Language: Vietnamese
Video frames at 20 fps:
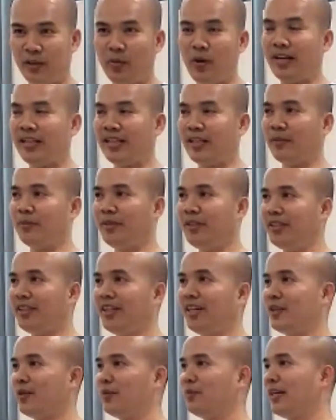quan trọng nhất
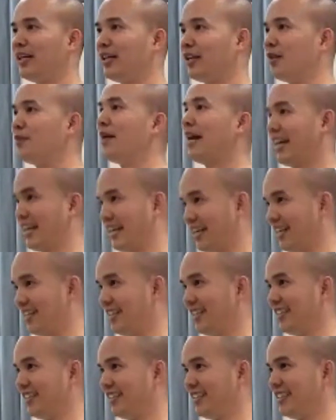đó là chúng ta có mặt
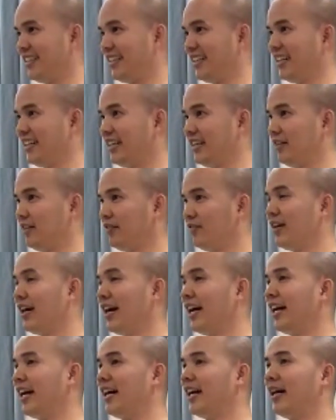à,
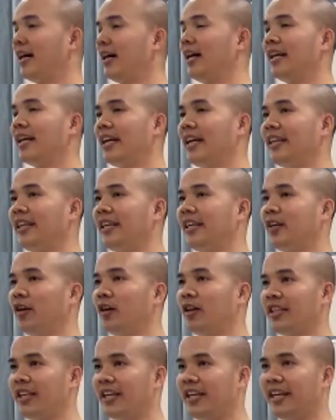và ở đây thì
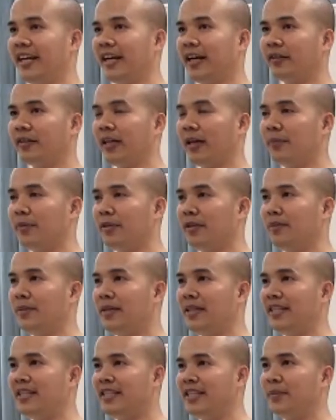có anh chị nào tham dự
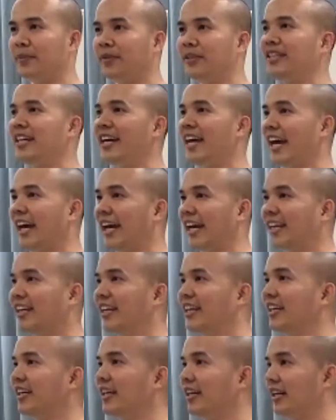BTC buổi thứ hai
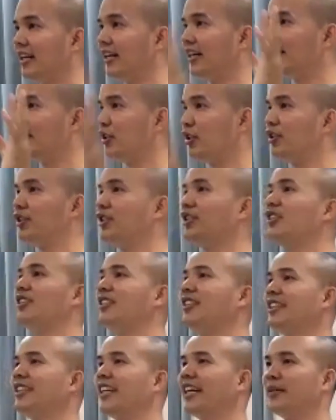à, tuần trước
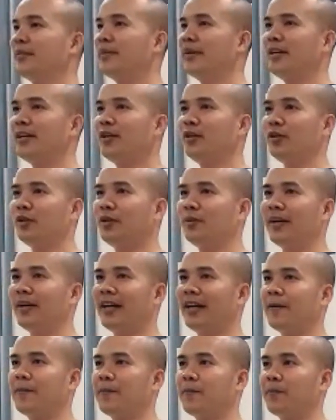giơ tay cho bác giao lưu được không
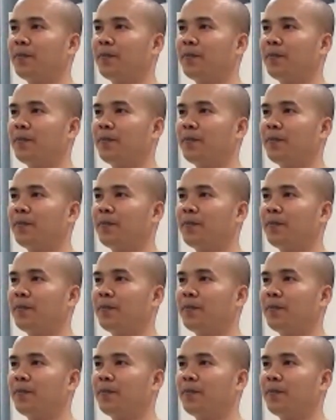ạ